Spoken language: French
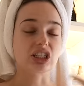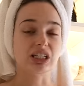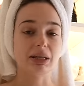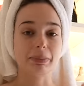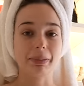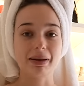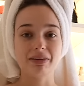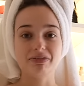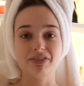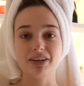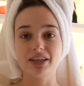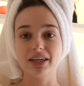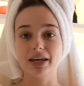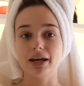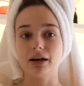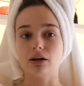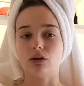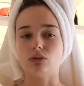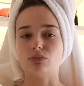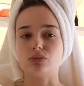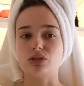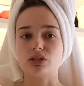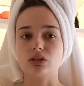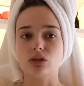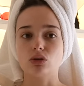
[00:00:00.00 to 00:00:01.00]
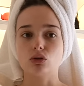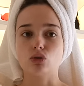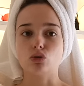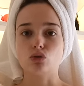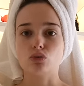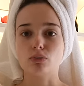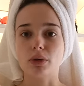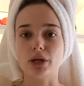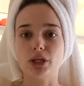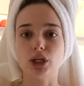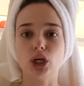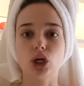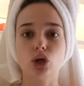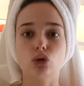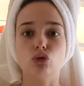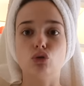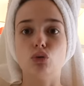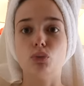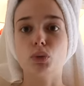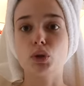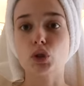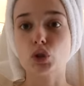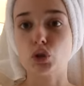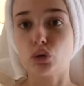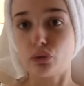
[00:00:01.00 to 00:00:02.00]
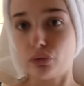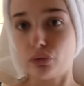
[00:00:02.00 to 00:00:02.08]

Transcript: Je l'ai pas fait hier en me disant de manière demain je